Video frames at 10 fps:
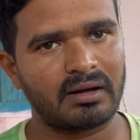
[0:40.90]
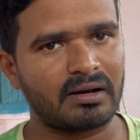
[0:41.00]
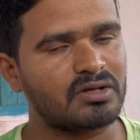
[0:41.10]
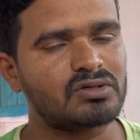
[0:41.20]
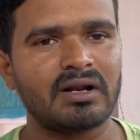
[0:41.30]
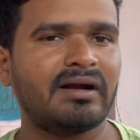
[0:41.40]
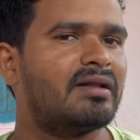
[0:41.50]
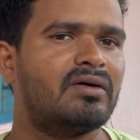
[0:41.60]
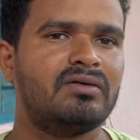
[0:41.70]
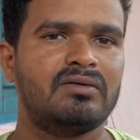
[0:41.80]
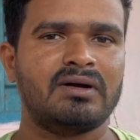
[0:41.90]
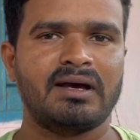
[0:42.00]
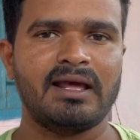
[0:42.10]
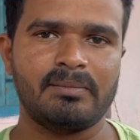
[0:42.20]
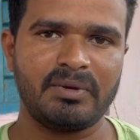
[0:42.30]
రాజు అలగడలో ఒక
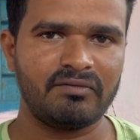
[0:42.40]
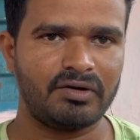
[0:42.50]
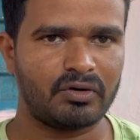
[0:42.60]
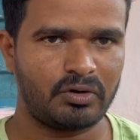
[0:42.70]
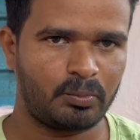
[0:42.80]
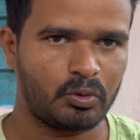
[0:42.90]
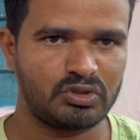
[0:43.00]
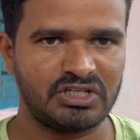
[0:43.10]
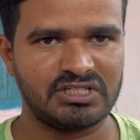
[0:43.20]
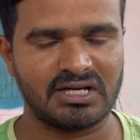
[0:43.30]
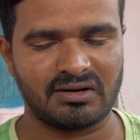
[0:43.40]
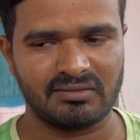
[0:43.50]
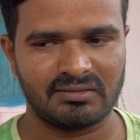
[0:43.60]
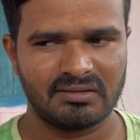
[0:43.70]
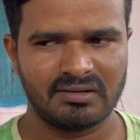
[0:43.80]
హెల్పింగ్ వీడియో ఒకటి పోస్ట్ చేశాను
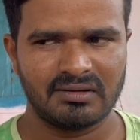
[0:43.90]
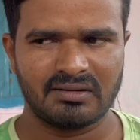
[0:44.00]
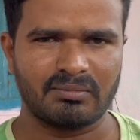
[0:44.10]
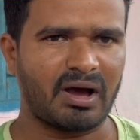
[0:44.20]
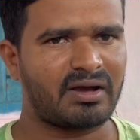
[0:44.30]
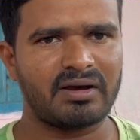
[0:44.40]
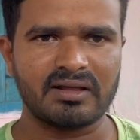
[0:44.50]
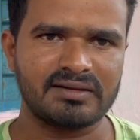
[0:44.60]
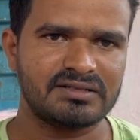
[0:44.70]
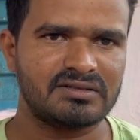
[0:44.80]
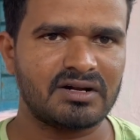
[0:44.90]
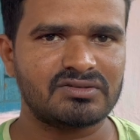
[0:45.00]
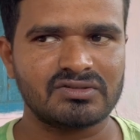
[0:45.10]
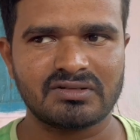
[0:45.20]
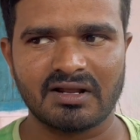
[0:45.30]
బాగా ఆదరిస్తున్నారు
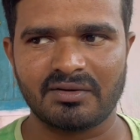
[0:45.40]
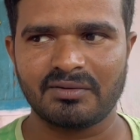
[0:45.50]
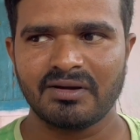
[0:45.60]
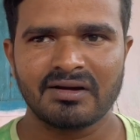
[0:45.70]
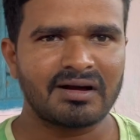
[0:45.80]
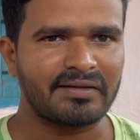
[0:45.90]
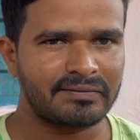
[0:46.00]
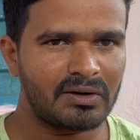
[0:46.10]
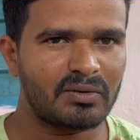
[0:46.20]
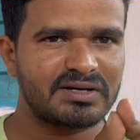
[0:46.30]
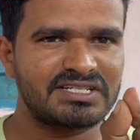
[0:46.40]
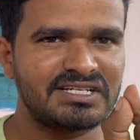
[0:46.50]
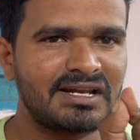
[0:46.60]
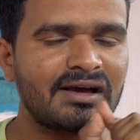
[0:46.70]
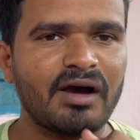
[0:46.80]
చూస్తున్నారు అందులో ఒక
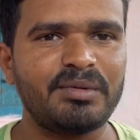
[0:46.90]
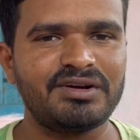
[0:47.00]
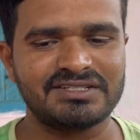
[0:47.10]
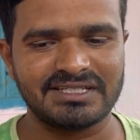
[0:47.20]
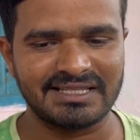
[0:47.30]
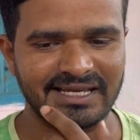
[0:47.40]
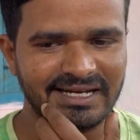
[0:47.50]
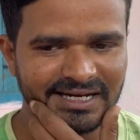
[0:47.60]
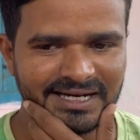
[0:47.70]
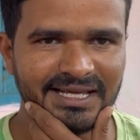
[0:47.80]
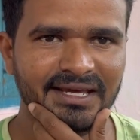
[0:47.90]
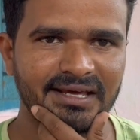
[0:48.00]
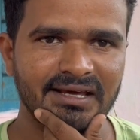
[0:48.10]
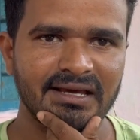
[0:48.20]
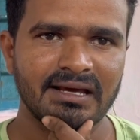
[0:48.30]
చిన్న కామెంట్ వచ్చింది ఏంటంటే
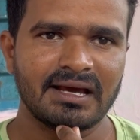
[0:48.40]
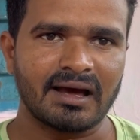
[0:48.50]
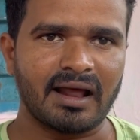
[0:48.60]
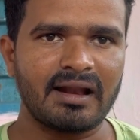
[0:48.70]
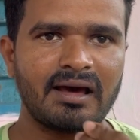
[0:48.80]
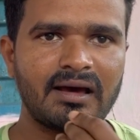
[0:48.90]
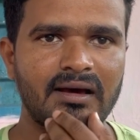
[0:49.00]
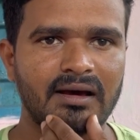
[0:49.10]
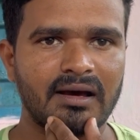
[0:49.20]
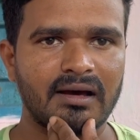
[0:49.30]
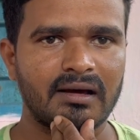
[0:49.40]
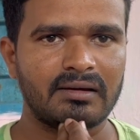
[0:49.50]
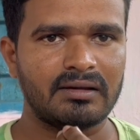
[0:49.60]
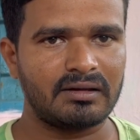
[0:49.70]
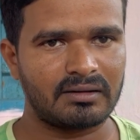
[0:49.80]
అన్న
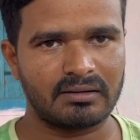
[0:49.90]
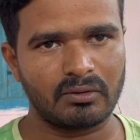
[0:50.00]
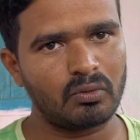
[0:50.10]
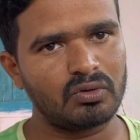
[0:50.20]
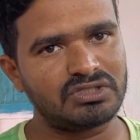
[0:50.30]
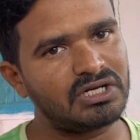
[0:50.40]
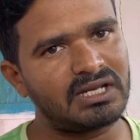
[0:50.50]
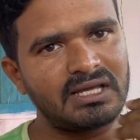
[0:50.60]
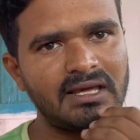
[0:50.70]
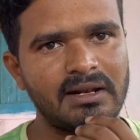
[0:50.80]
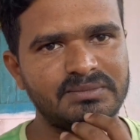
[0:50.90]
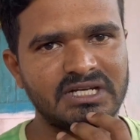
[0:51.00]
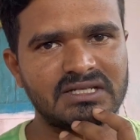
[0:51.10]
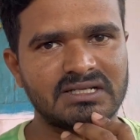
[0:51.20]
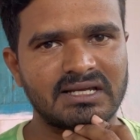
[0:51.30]
నువ్వు చిట్టికి హెల్ప్
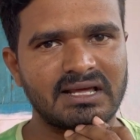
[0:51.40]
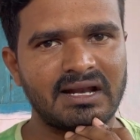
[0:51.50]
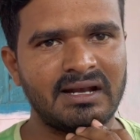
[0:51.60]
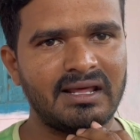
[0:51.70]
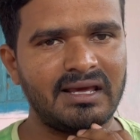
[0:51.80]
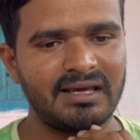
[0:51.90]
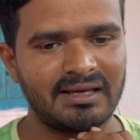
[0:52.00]
చేయొచ్చు కదా అంటే